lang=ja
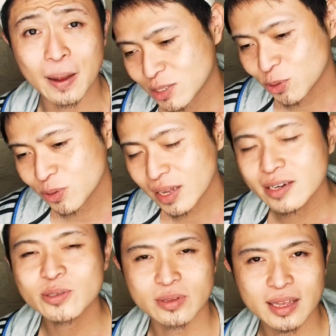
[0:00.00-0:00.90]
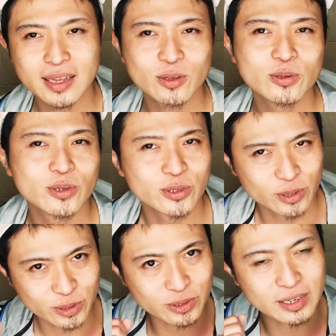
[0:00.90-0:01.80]
そうなるとね、どんどんど
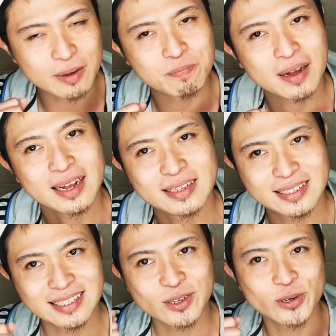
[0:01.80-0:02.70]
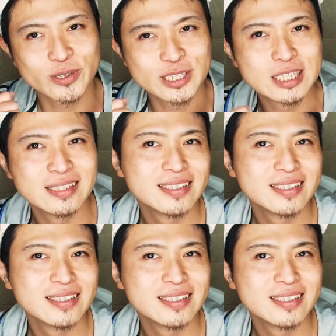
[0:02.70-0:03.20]
んどんやっぱ、こう、